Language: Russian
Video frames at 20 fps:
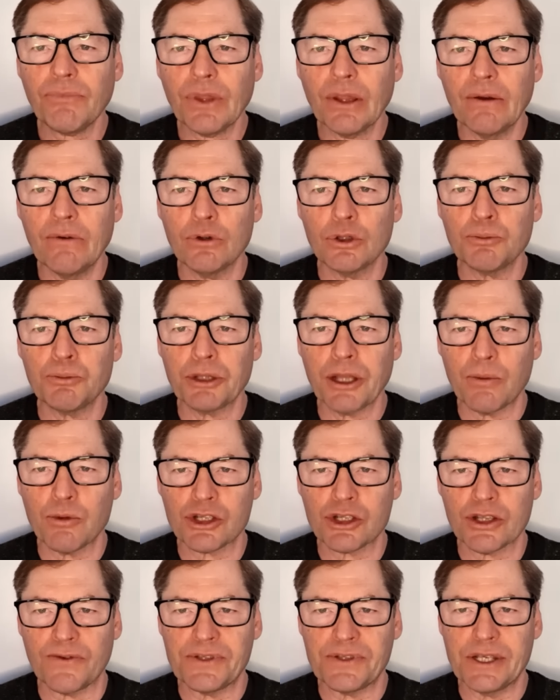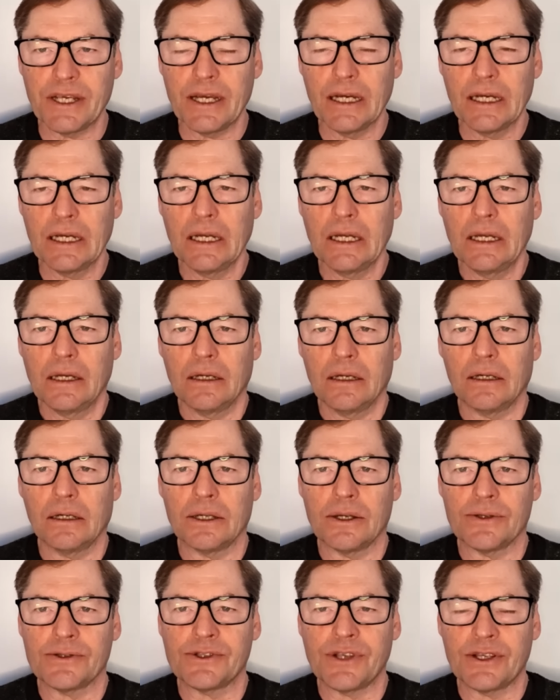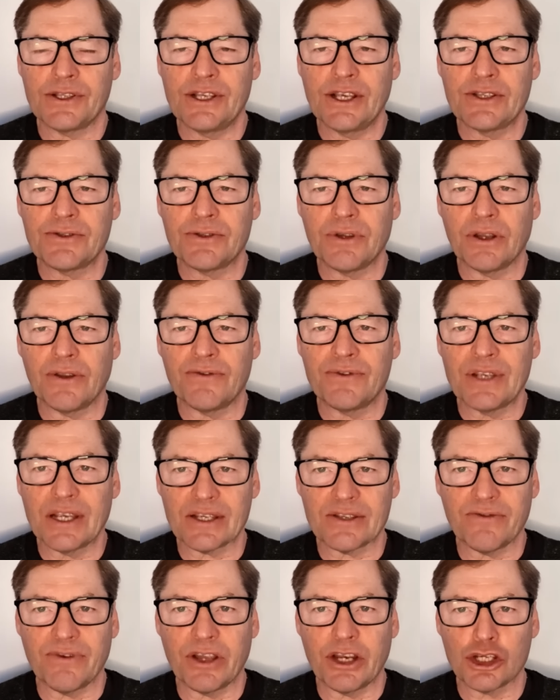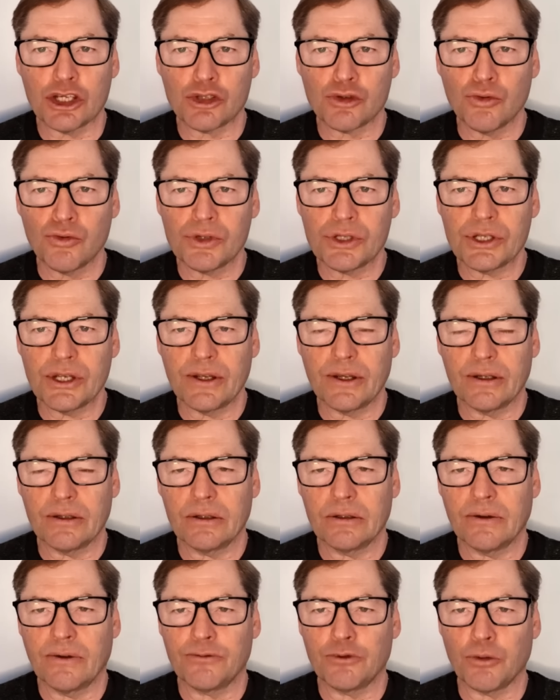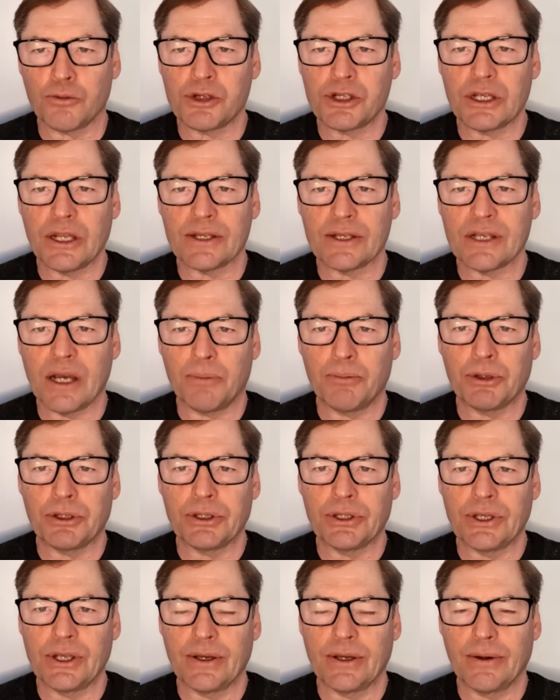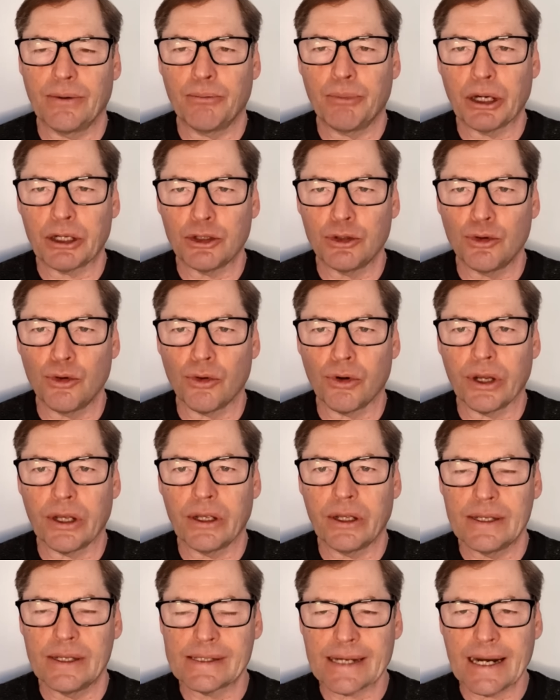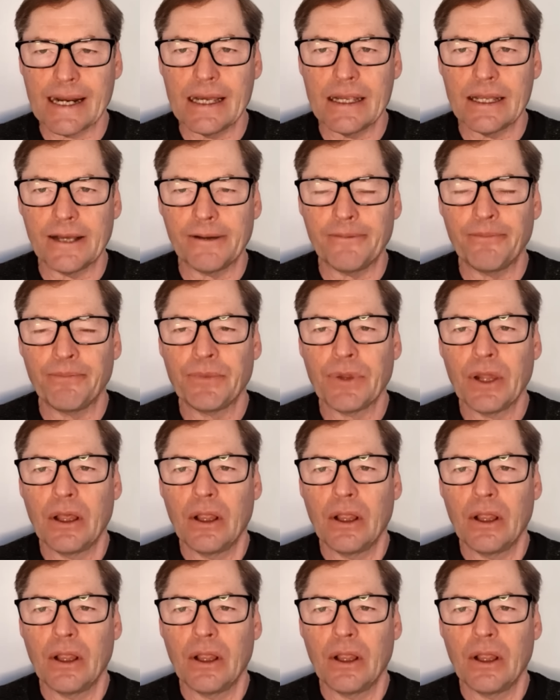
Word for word: Вот, потому что все э, задействовали все свои ресурсы, э, в том числе западные партнеры Израиля.